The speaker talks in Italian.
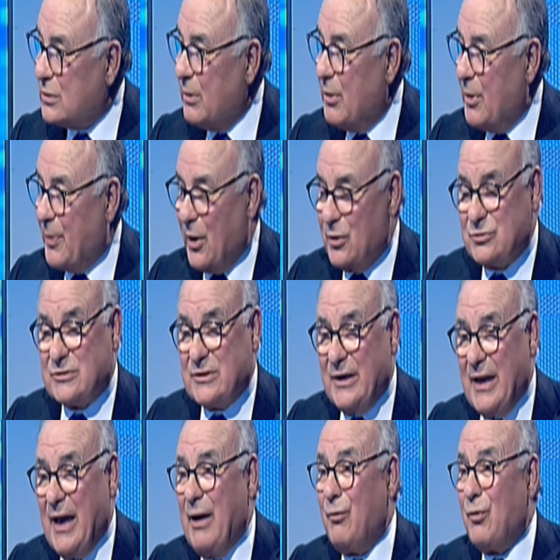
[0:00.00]
ultimi posti
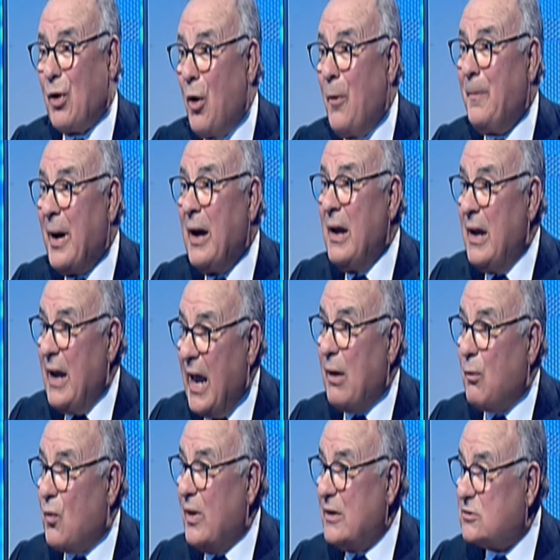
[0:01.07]
in Europa
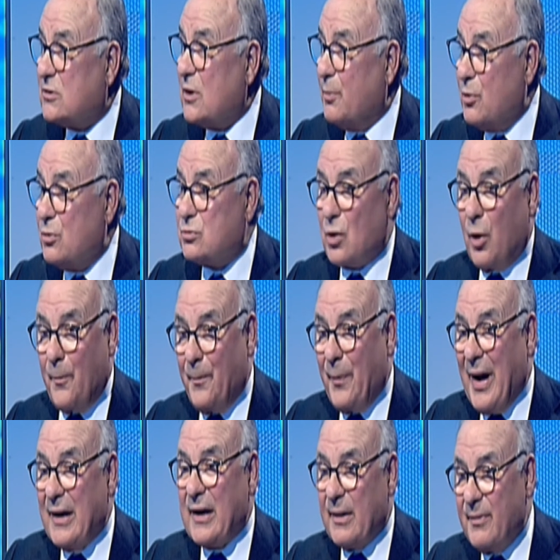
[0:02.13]
e questo
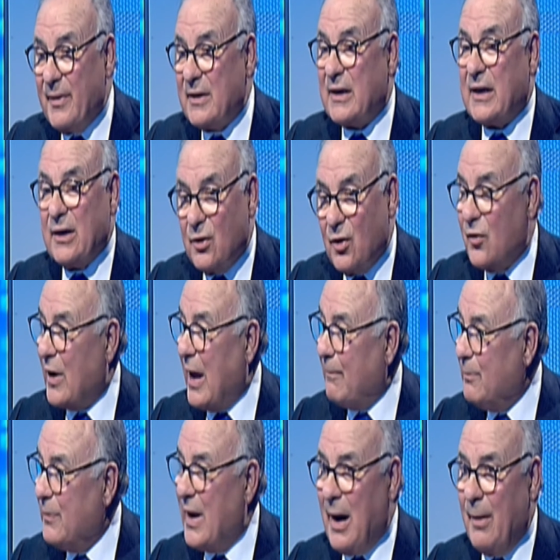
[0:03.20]
purtroppo anche perché non
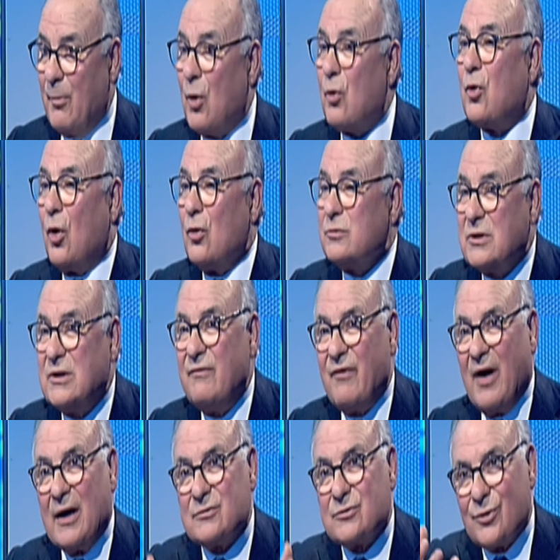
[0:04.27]
abbiamo
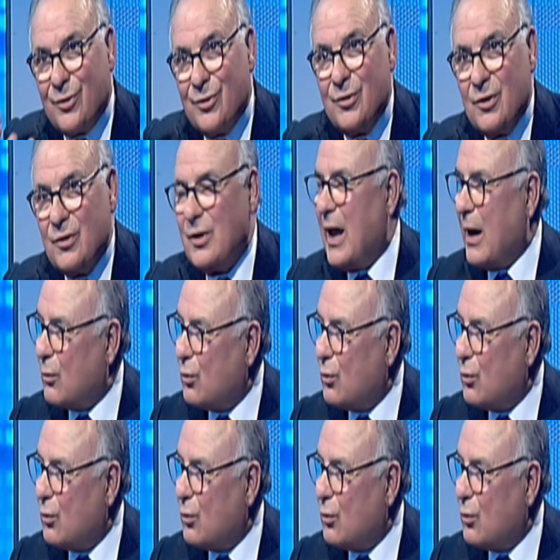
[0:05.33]
coltivato la